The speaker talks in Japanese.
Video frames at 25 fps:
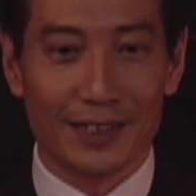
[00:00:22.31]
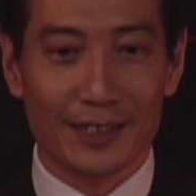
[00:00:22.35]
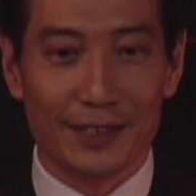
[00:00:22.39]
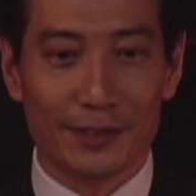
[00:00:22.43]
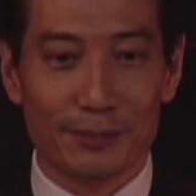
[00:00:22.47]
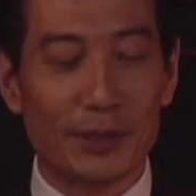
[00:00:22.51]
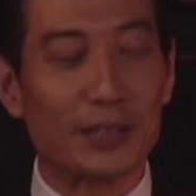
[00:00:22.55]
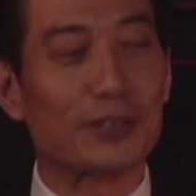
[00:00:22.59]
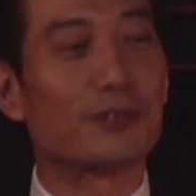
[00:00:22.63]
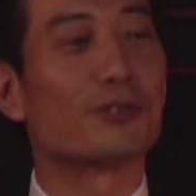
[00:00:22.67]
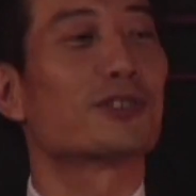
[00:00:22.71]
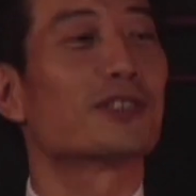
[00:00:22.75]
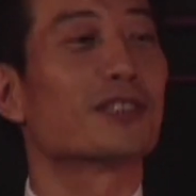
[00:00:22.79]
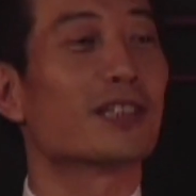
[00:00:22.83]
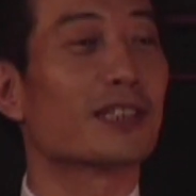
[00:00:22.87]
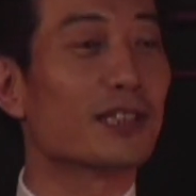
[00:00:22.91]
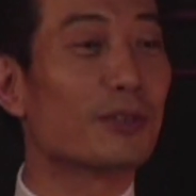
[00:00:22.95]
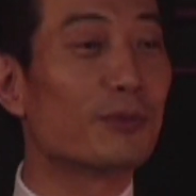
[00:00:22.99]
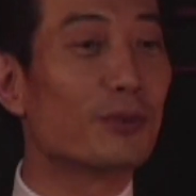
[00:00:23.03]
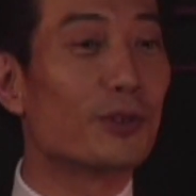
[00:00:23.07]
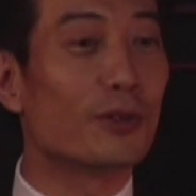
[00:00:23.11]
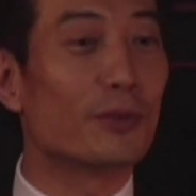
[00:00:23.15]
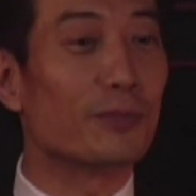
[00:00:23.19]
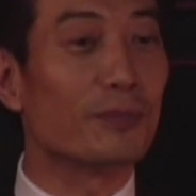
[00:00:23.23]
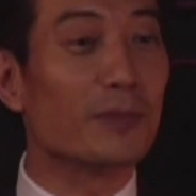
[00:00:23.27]
まあどちらで
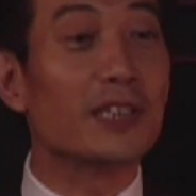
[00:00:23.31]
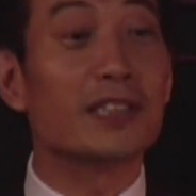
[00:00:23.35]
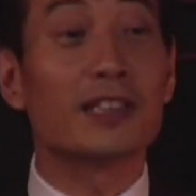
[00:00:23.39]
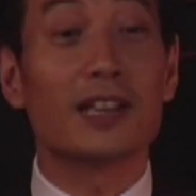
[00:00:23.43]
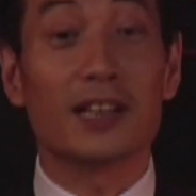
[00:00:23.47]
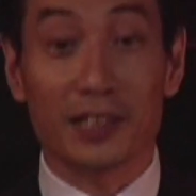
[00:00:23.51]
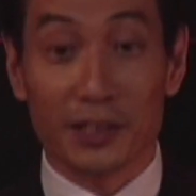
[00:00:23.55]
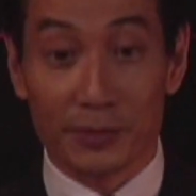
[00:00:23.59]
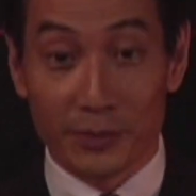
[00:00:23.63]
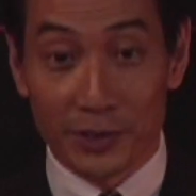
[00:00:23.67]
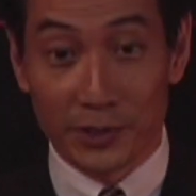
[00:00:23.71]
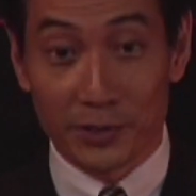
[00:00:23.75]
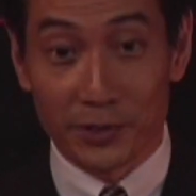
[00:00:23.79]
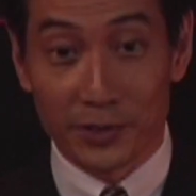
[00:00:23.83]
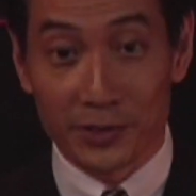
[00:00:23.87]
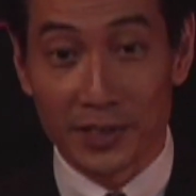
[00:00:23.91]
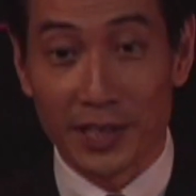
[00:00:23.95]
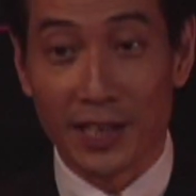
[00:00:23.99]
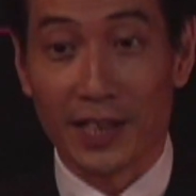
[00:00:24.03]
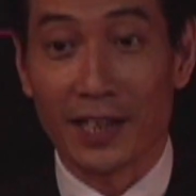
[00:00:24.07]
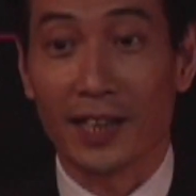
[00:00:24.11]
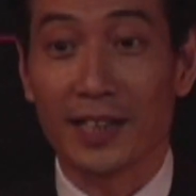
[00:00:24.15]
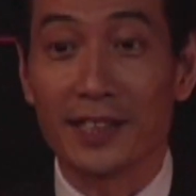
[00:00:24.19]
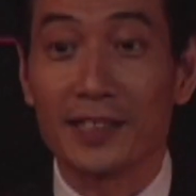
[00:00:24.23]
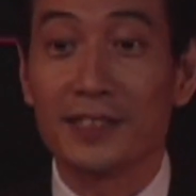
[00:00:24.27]
もみんなが決めることだ
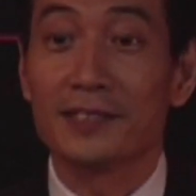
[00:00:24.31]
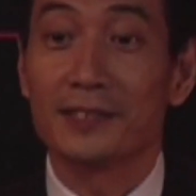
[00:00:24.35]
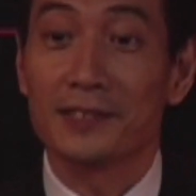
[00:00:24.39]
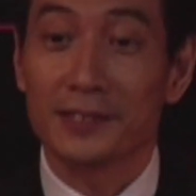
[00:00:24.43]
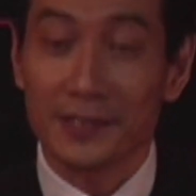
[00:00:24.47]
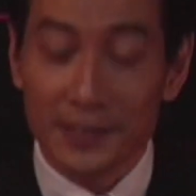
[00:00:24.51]
からいいんです